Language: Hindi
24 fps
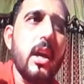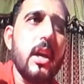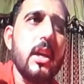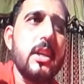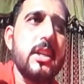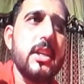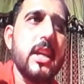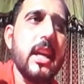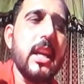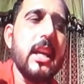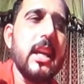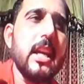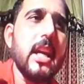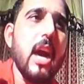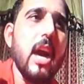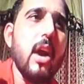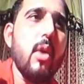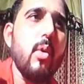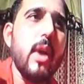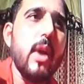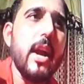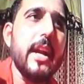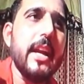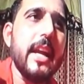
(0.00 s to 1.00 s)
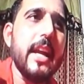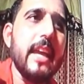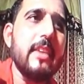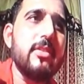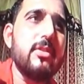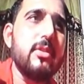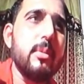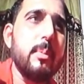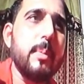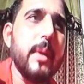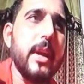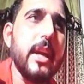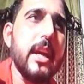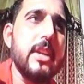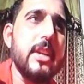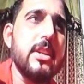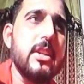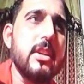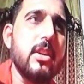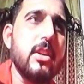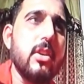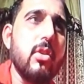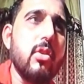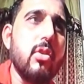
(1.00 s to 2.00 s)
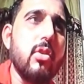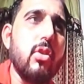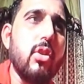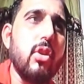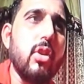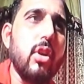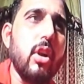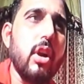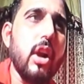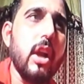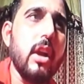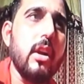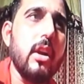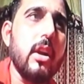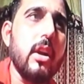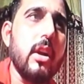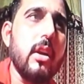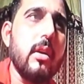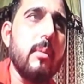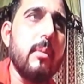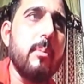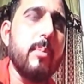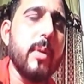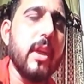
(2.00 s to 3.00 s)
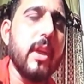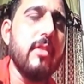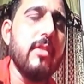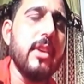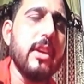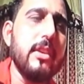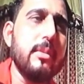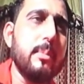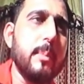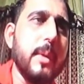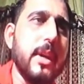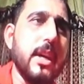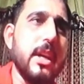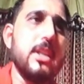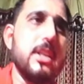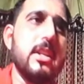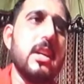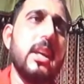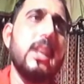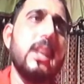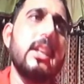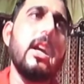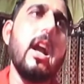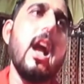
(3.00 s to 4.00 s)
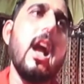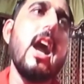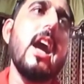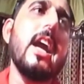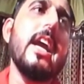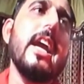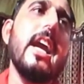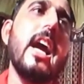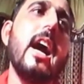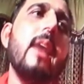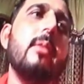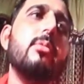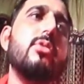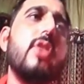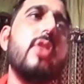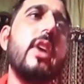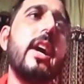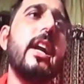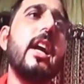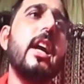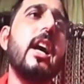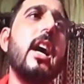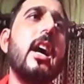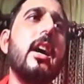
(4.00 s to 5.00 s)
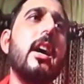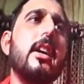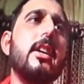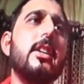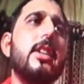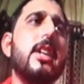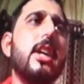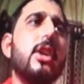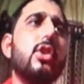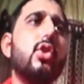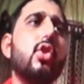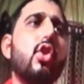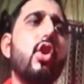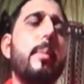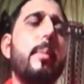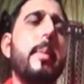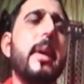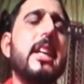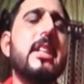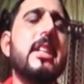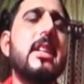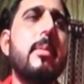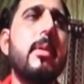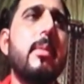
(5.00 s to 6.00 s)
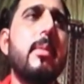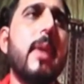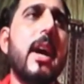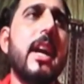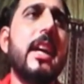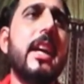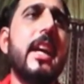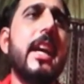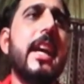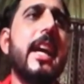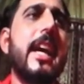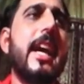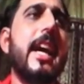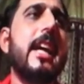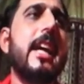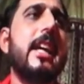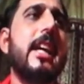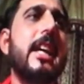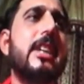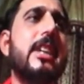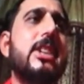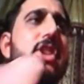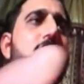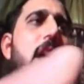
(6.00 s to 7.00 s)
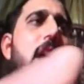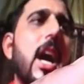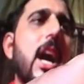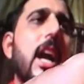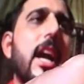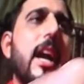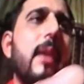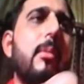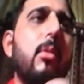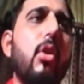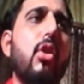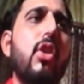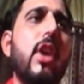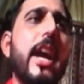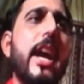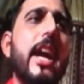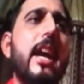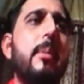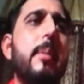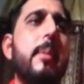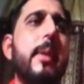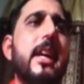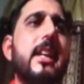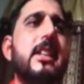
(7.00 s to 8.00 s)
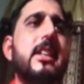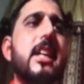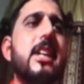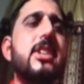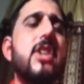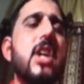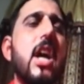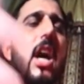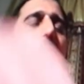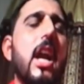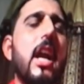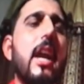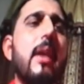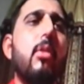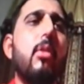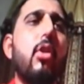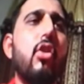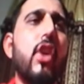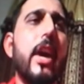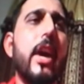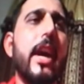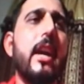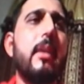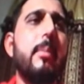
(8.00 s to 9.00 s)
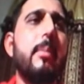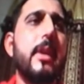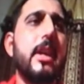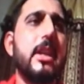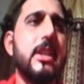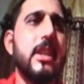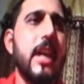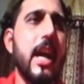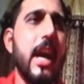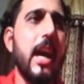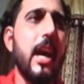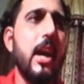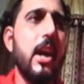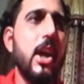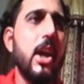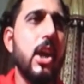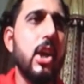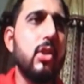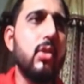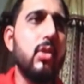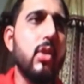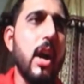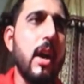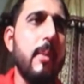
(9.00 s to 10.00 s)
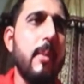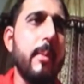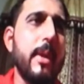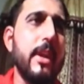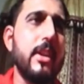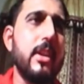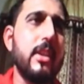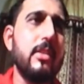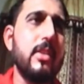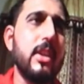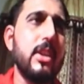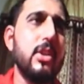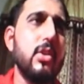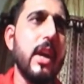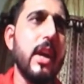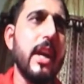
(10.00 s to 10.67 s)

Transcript: ये लिखा हुआ है नेक्स्ट पेज और प्रीवियस पेज इधर आके आप जो है ना ये दो पेज अभी बन गए हैं एक चार कैमरों का एक पेज है चार कैमरों का एक पेज है तो हम इधर से जो है